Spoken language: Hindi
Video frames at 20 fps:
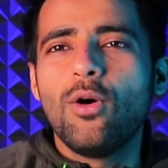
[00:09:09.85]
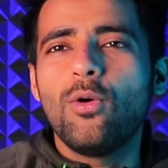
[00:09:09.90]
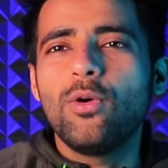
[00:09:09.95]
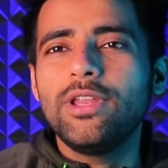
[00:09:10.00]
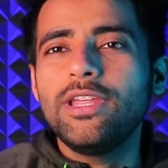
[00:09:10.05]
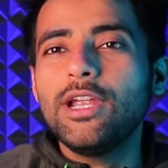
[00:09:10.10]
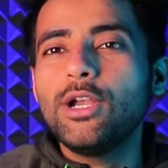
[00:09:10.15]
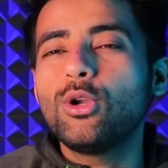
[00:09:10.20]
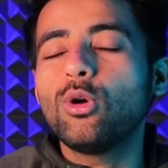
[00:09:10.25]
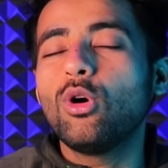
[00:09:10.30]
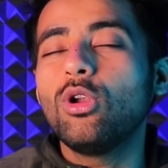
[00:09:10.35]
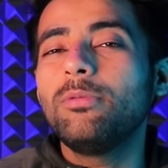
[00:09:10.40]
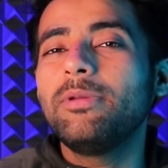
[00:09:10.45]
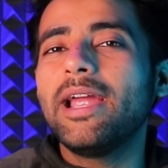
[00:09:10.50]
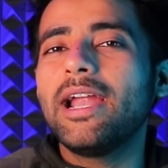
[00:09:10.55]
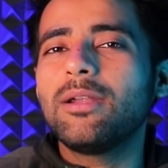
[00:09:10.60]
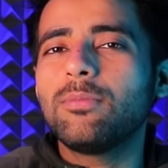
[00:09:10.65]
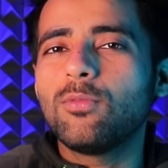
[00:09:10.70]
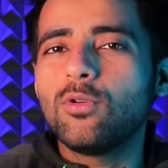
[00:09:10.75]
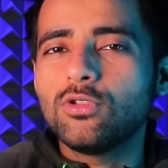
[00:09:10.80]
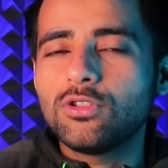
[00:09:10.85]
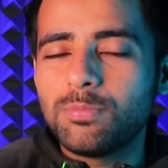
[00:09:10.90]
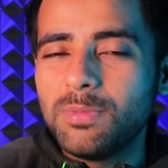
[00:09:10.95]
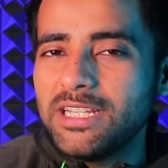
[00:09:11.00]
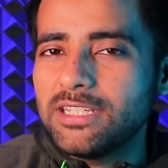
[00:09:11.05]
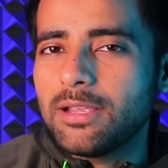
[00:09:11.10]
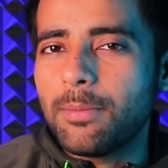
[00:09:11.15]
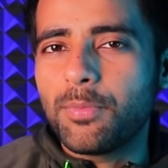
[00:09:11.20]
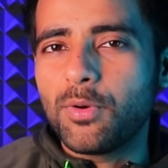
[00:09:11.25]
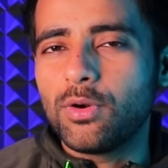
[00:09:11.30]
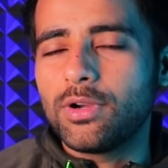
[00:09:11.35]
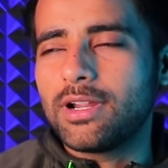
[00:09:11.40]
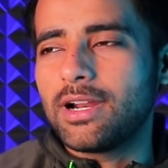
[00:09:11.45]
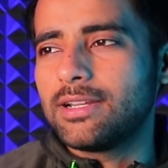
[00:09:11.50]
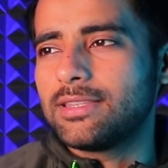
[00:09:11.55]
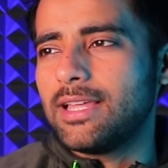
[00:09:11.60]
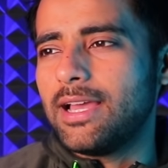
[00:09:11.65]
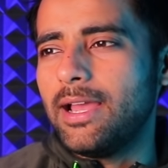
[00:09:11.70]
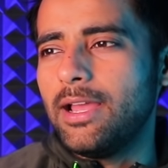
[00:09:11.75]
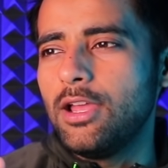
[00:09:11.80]
और ये डोलवी एटमोस भी सपोर्ट
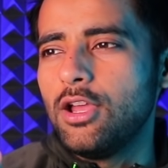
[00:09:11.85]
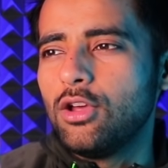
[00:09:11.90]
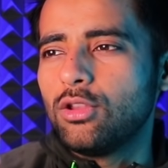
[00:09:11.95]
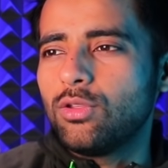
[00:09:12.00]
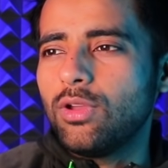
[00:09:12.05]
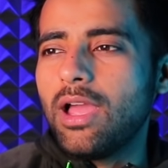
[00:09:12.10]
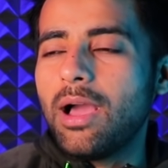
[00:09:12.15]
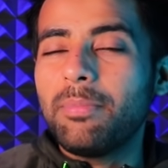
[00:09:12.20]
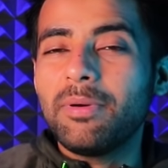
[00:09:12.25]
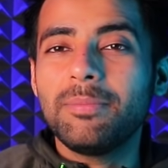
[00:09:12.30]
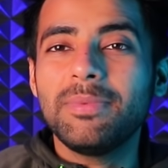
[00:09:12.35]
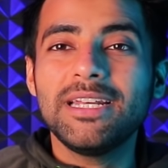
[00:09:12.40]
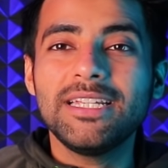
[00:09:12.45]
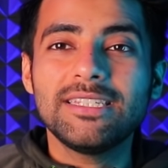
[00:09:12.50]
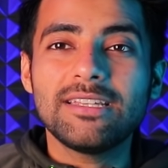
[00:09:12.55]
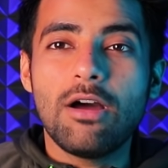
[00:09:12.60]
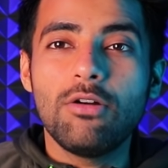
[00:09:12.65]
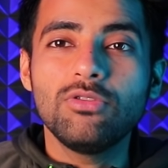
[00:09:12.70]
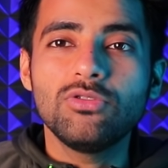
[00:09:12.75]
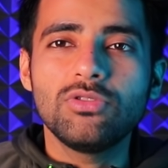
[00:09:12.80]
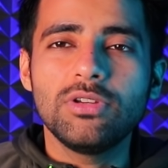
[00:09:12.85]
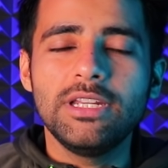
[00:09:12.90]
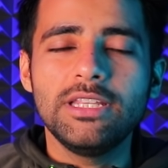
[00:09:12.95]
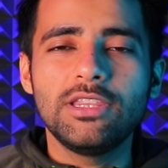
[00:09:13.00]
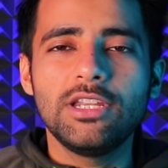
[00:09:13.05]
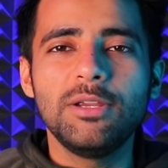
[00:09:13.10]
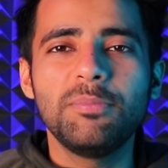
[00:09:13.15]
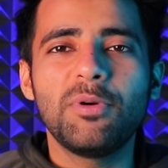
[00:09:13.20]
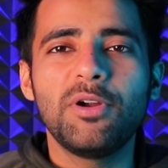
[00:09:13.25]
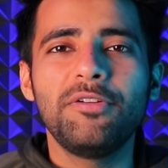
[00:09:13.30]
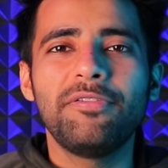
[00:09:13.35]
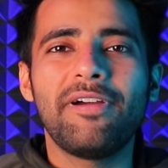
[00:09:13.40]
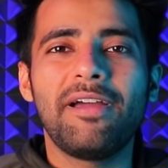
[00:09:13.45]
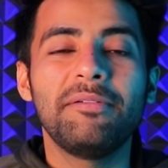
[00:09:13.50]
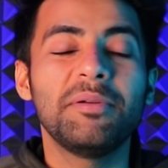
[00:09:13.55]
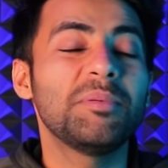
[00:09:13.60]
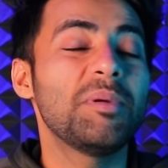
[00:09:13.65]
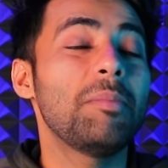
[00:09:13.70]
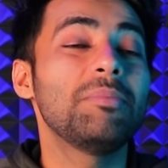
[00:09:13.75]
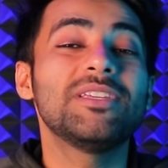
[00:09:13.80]
करता है तो यहाँ पर मैंने साउंड सुनी 3.5 पॉइंट
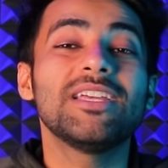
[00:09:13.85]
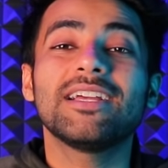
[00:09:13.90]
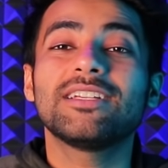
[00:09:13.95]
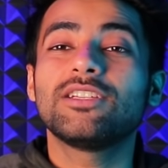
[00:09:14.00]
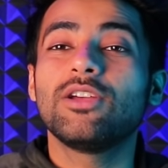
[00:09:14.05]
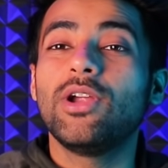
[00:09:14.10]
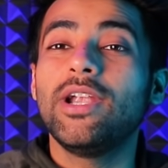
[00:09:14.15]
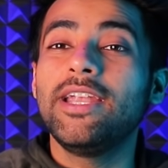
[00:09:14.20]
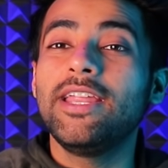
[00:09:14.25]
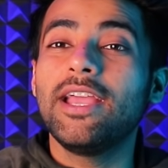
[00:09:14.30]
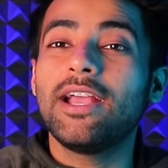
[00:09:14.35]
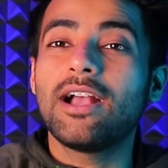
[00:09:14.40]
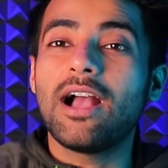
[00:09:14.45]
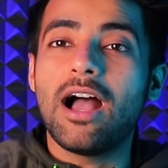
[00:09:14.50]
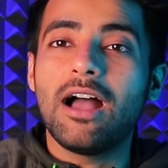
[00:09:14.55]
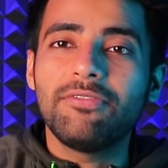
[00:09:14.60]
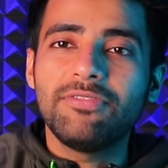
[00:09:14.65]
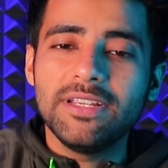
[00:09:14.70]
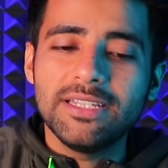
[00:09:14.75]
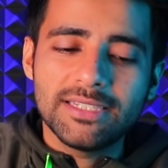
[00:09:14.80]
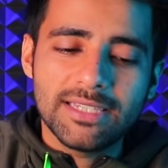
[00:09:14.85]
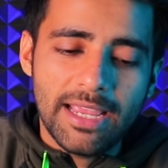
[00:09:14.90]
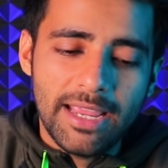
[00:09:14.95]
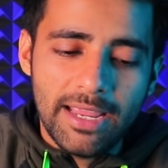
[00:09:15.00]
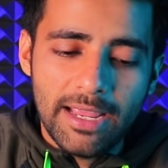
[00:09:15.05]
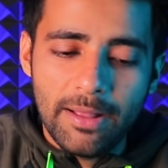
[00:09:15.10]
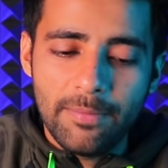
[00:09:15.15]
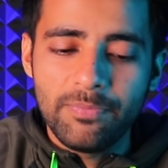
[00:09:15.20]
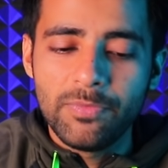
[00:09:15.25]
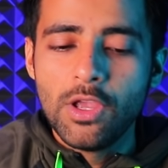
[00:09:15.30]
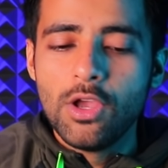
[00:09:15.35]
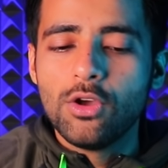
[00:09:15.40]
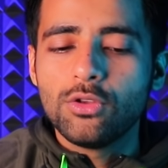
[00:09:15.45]
mm जैक से एंड ये काफ़ी सही है